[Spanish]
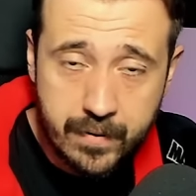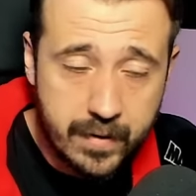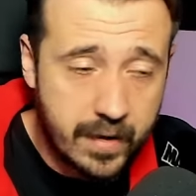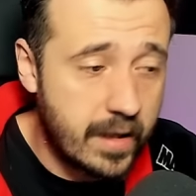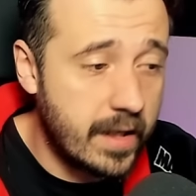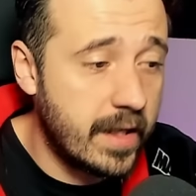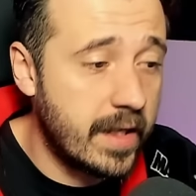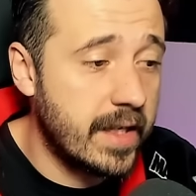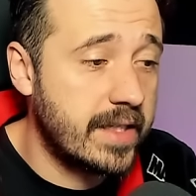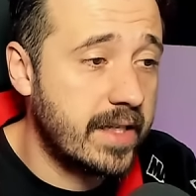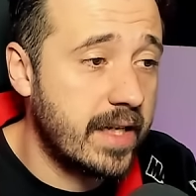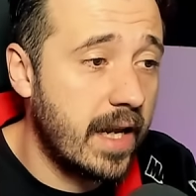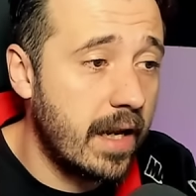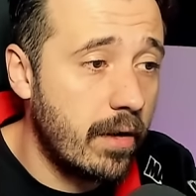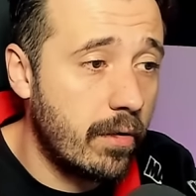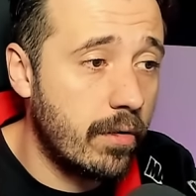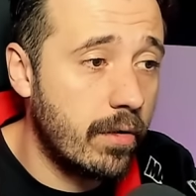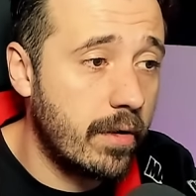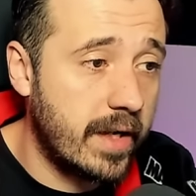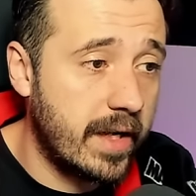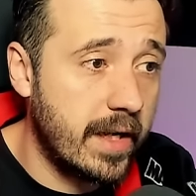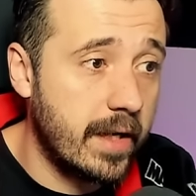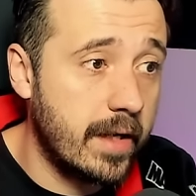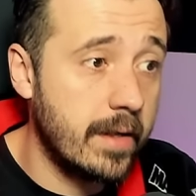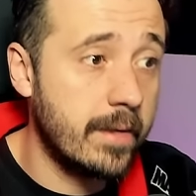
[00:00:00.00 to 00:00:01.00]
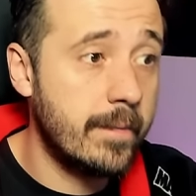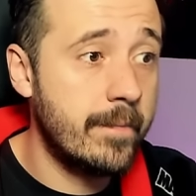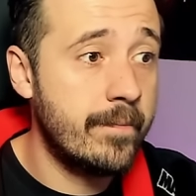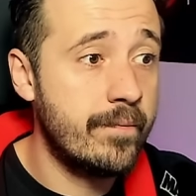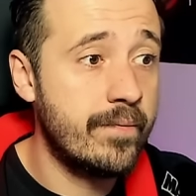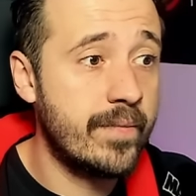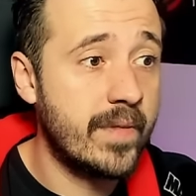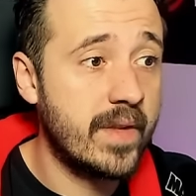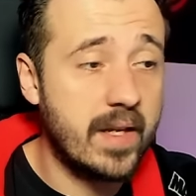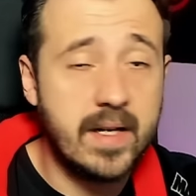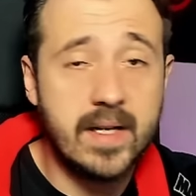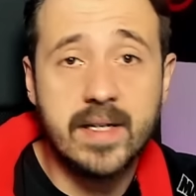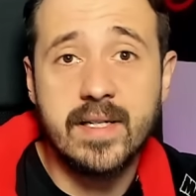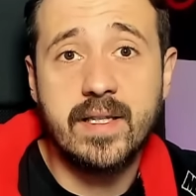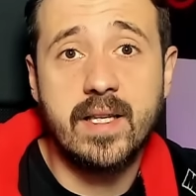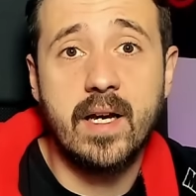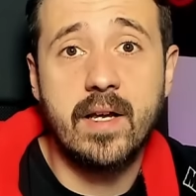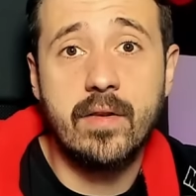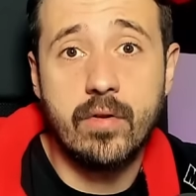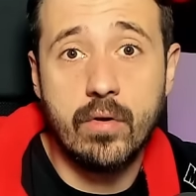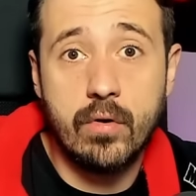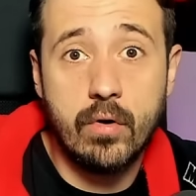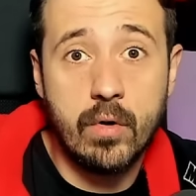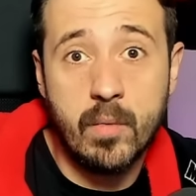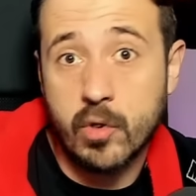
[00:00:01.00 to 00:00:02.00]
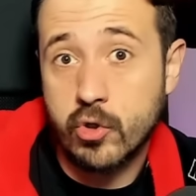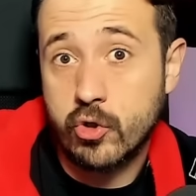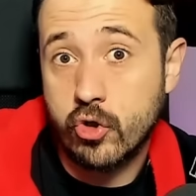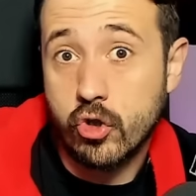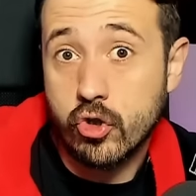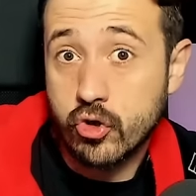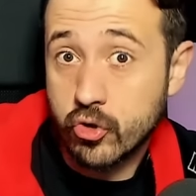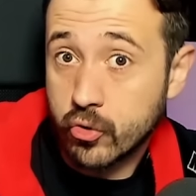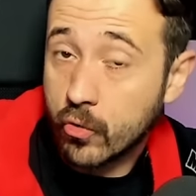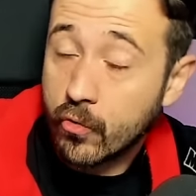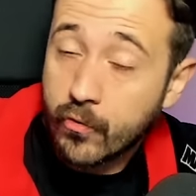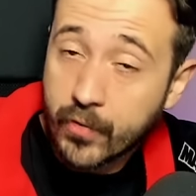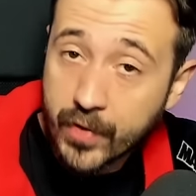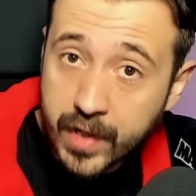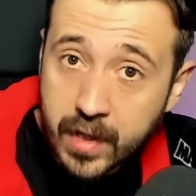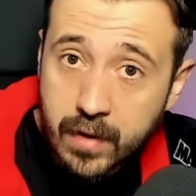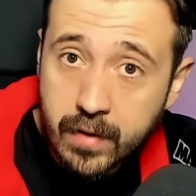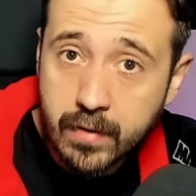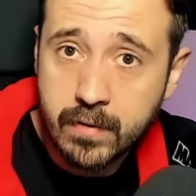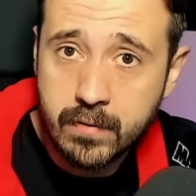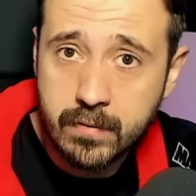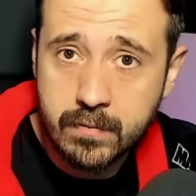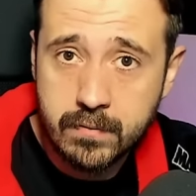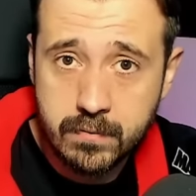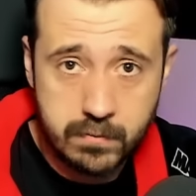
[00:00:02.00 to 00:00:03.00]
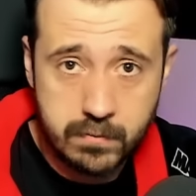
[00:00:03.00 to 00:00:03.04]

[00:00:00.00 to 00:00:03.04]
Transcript: Y es algo que este año lo hemos sufrido,